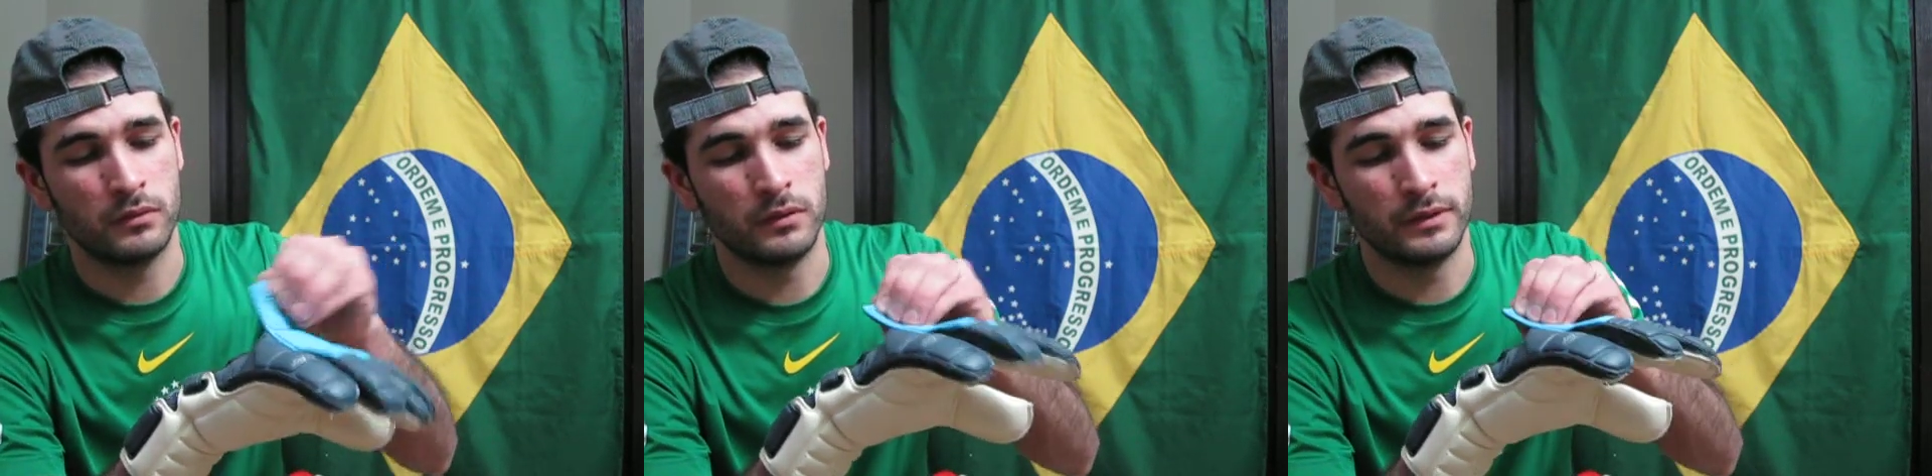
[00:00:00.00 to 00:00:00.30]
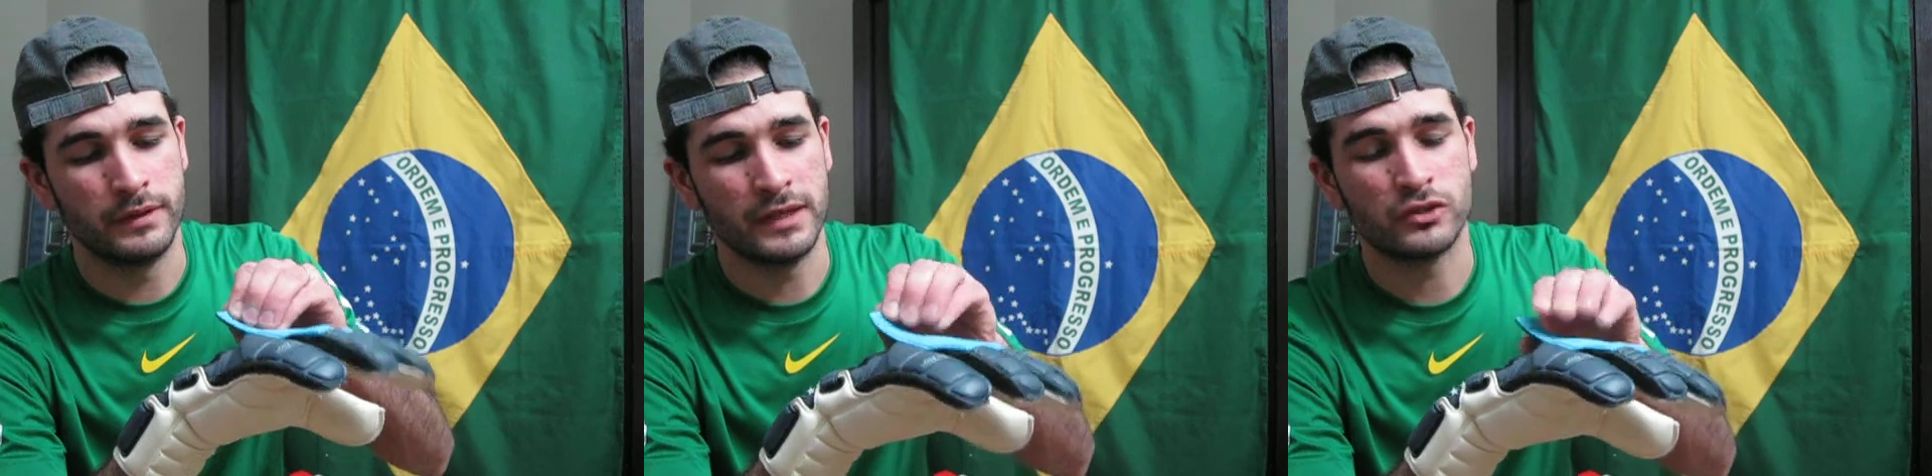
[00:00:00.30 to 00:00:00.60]

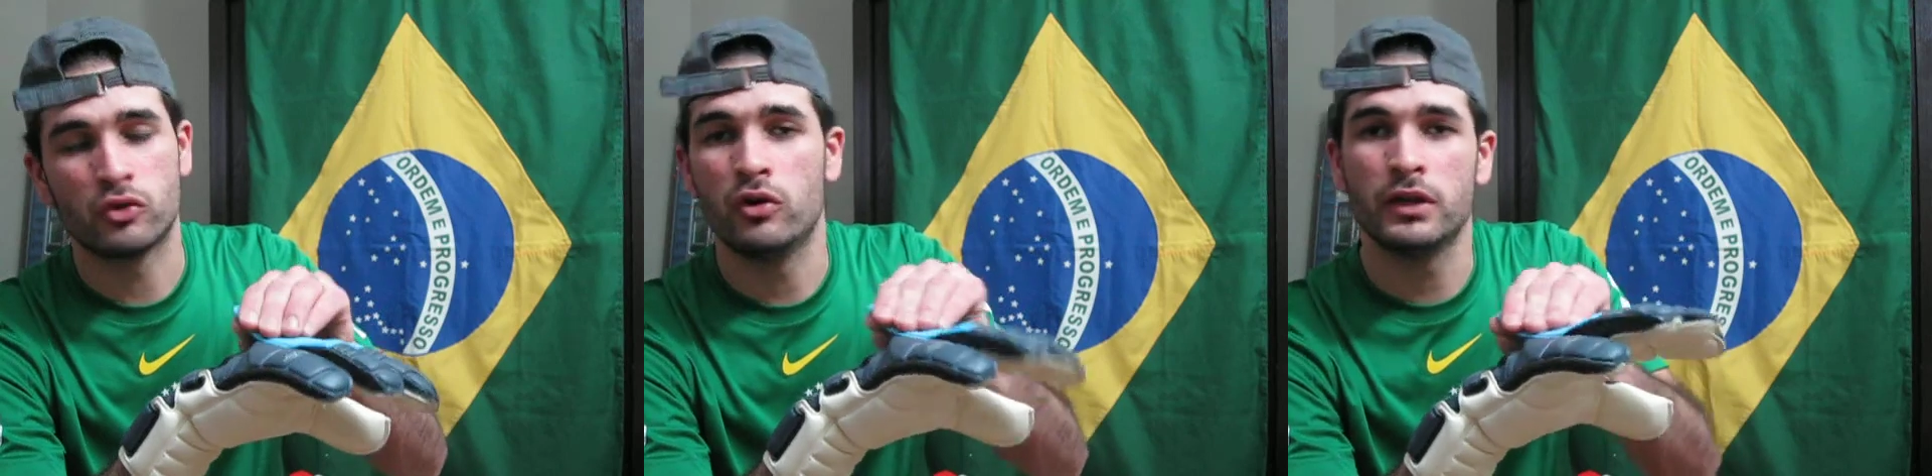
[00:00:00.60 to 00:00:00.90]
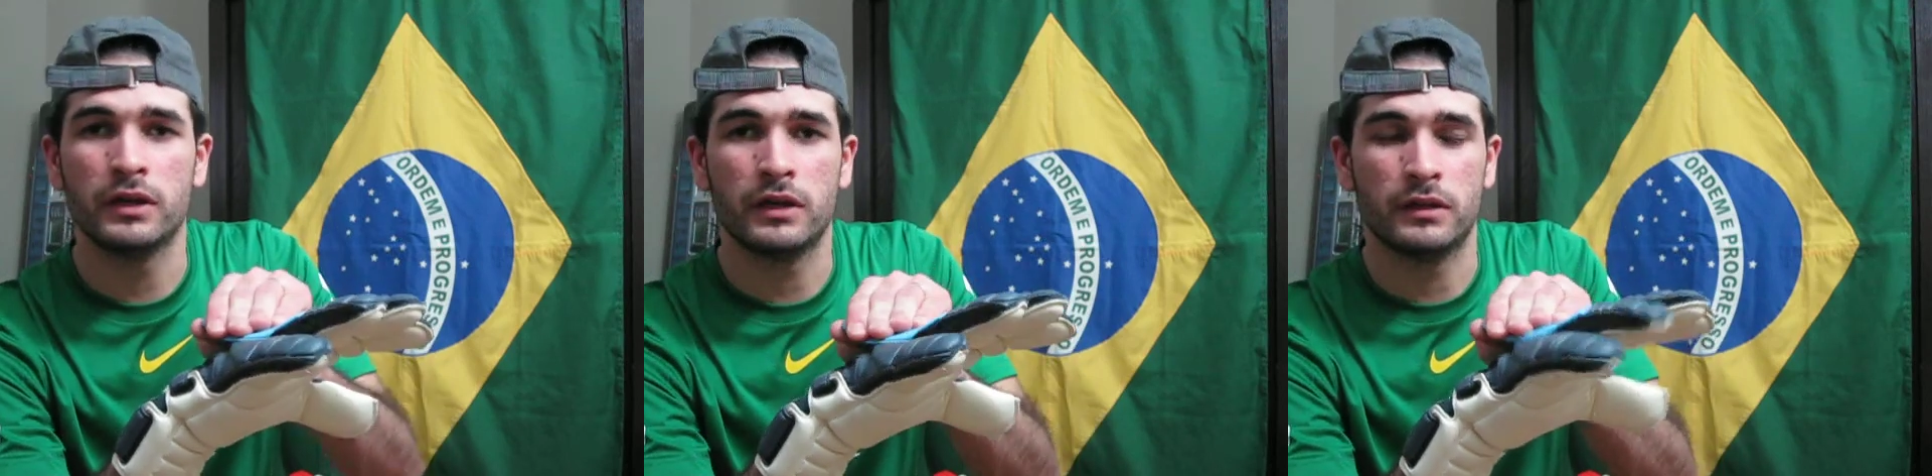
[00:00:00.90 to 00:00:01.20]
na escolha
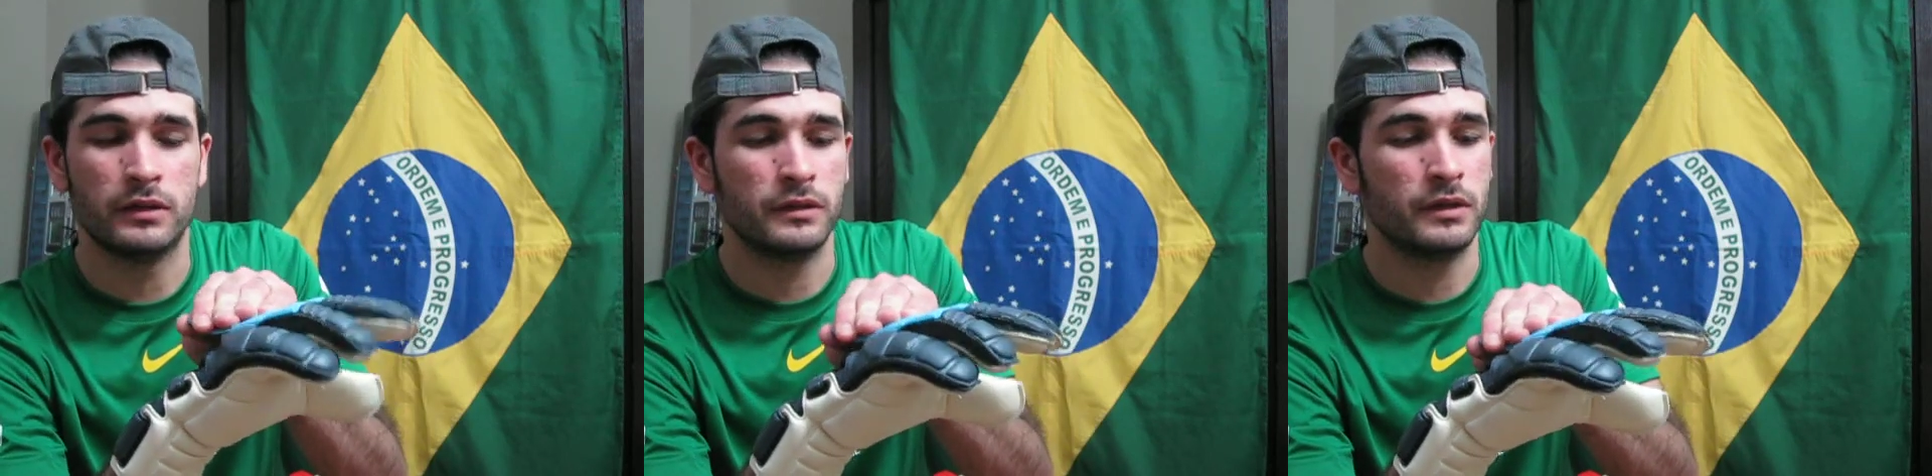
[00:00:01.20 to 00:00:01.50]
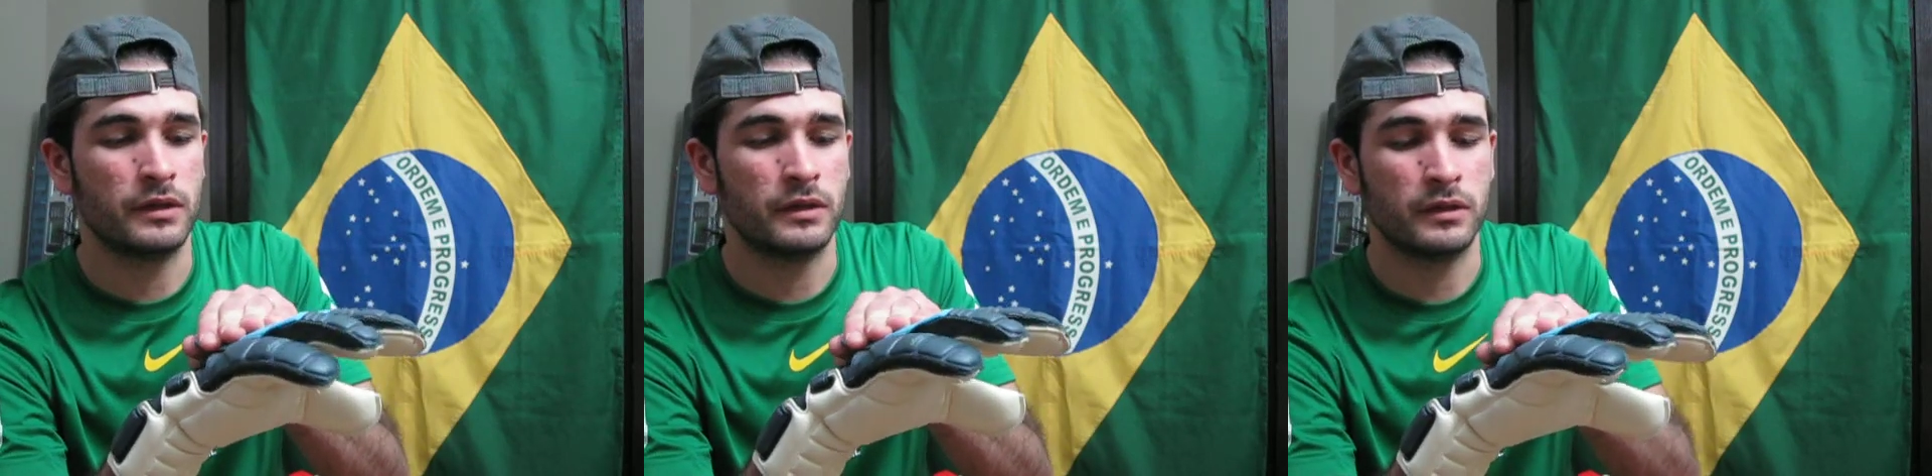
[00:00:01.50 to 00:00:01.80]
da,
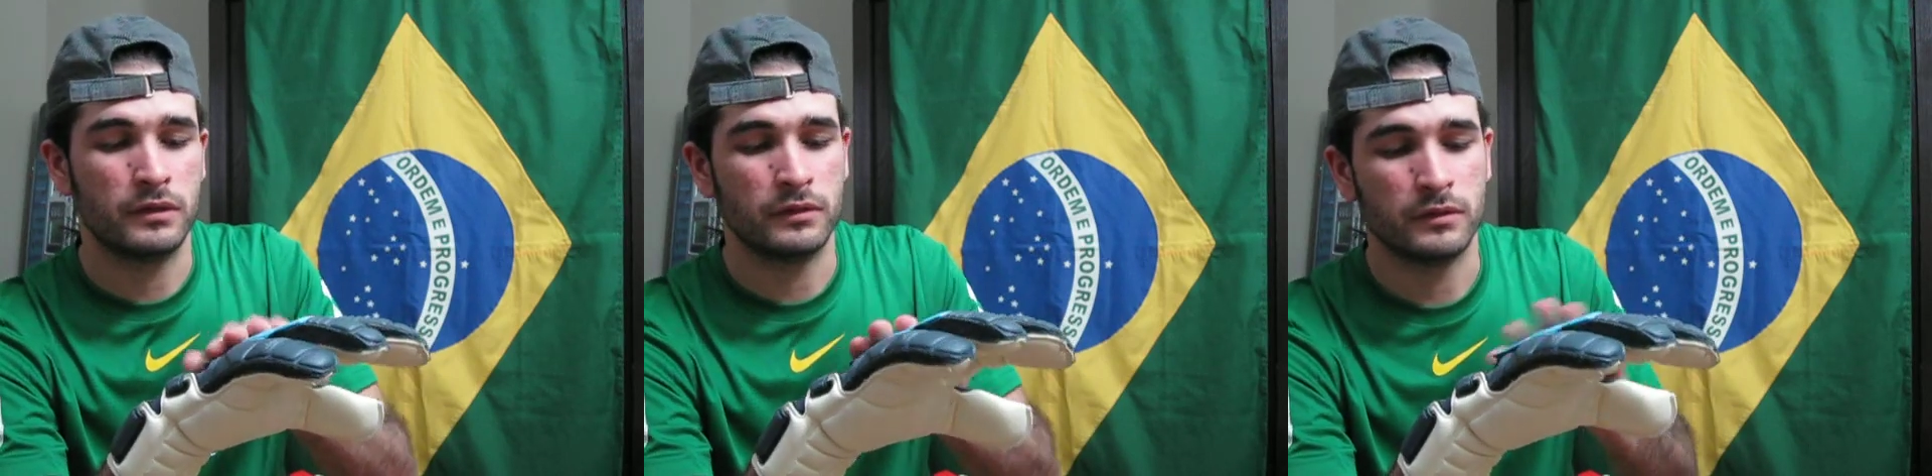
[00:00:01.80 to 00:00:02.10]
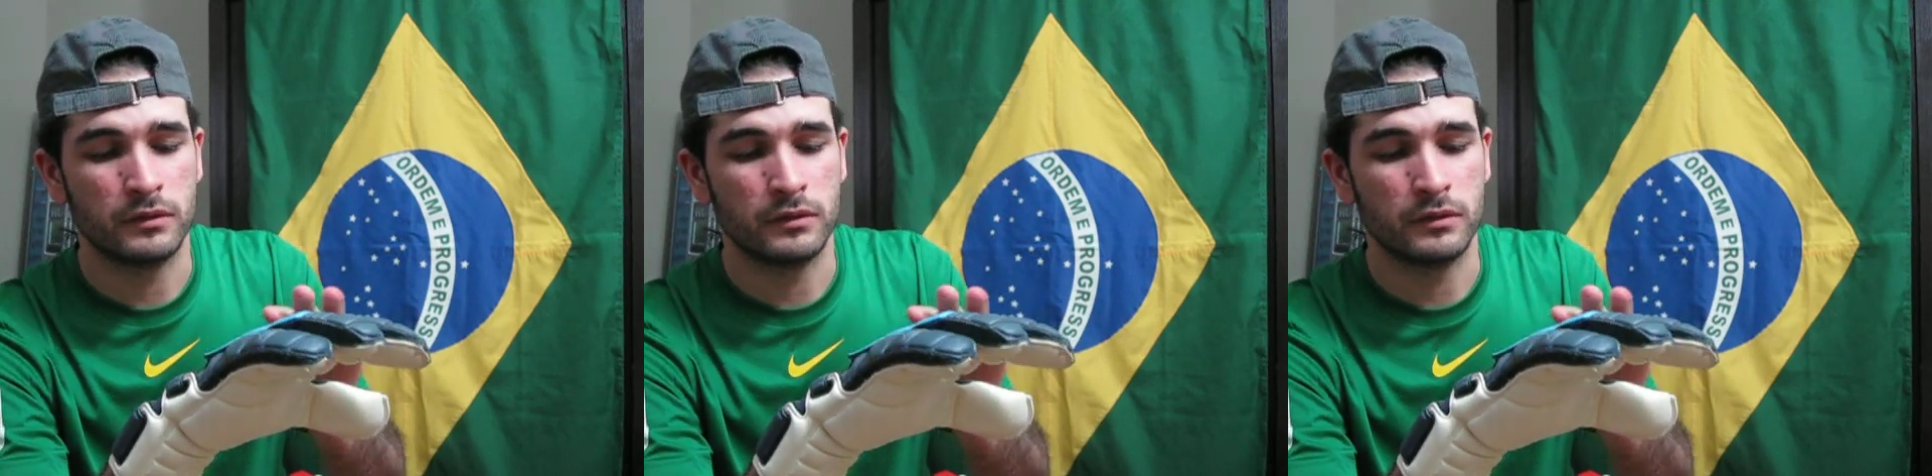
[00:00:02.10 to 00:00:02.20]
da